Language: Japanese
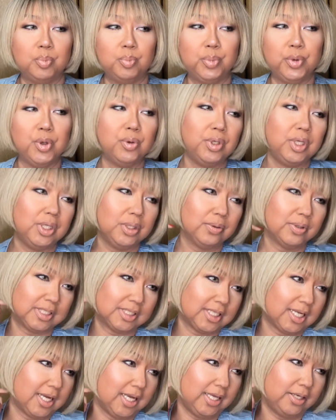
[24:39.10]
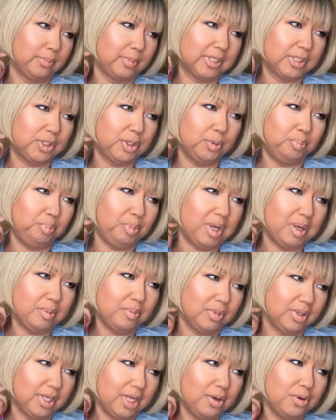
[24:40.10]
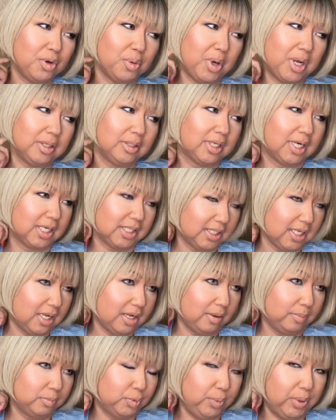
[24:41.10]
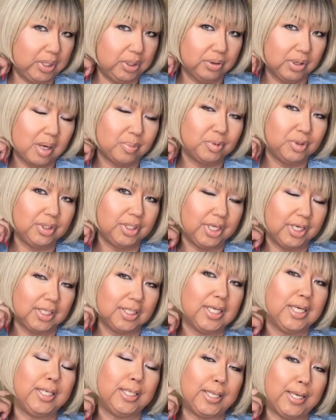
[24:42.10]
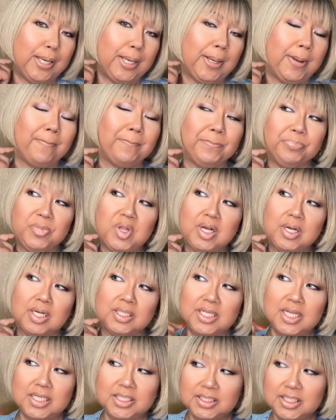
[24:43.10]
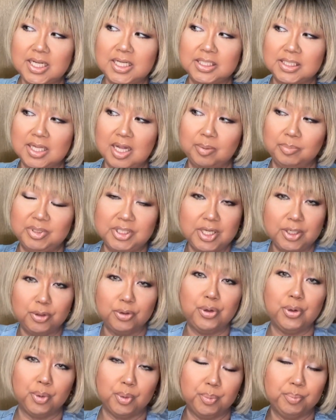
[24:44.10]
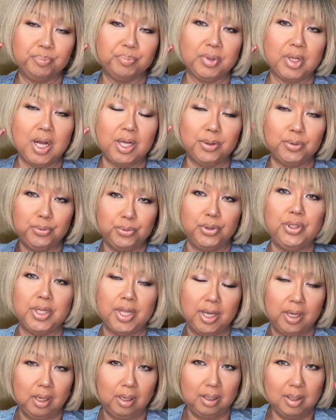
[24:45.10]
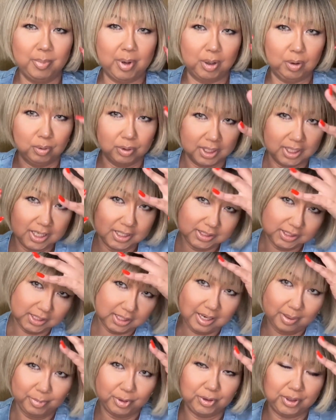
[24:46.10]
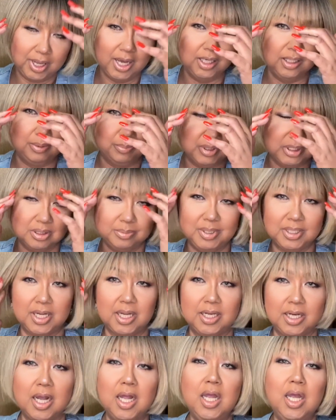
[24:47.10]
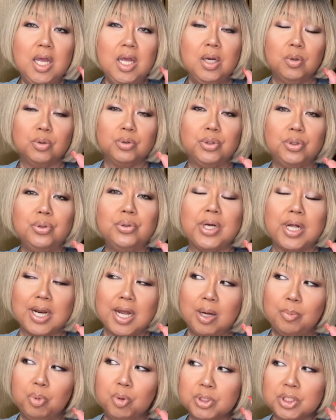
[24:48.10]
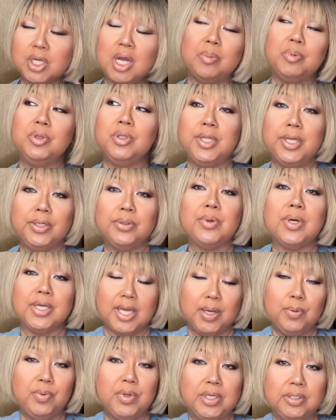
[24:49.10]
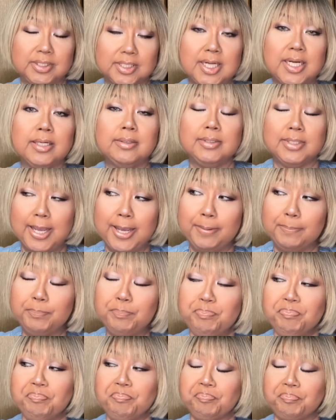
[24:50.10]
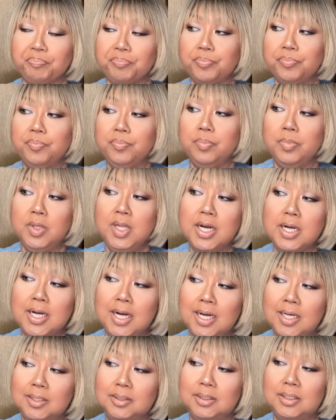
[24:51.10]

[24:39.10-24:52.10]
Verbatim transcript: 病院とかさ、まあ、すっぴんっていうのもあるからさ、ウィッグかぶっていかないで、なんか先生にさ、見せるのよ。あの、脱いで、今こんな感じで髪の毛生えてますみたいなこと言うから、帽子かぶっていくわけ、ウィッグじゃなくて。なんか、